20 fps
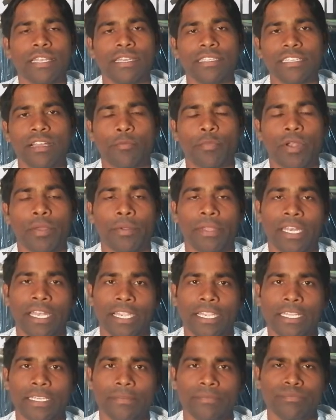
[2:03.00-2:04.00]
అన్ని చెప్పడం
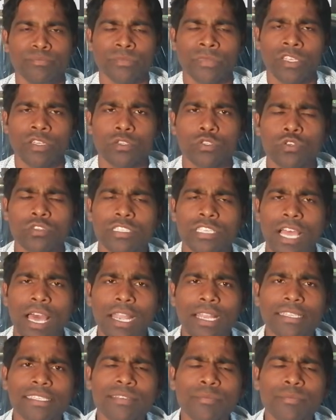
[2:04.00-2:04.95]
ఏంటంటే సో చాలా